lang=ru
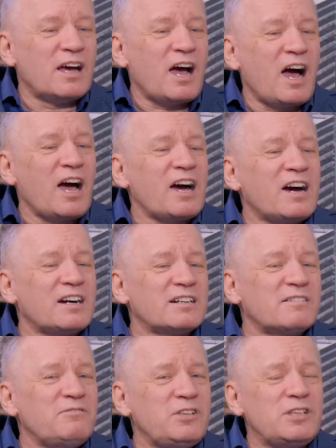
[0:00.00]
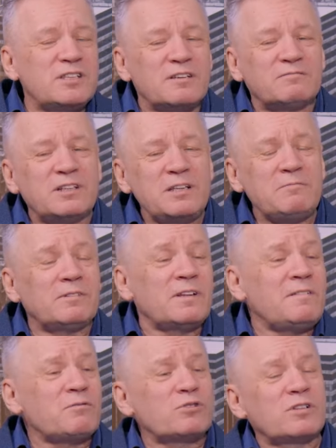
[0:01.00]
А видите, Владимир
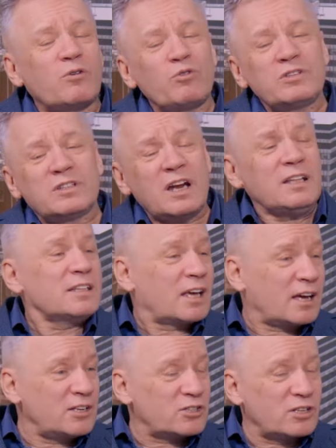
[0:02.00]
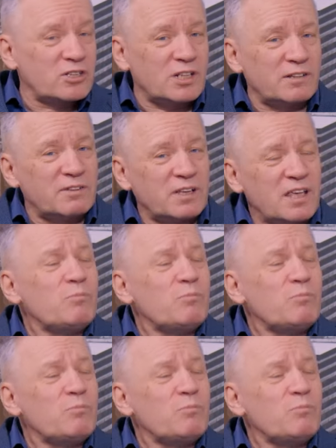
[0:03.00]
Владимирович такой странный, конечно, человек.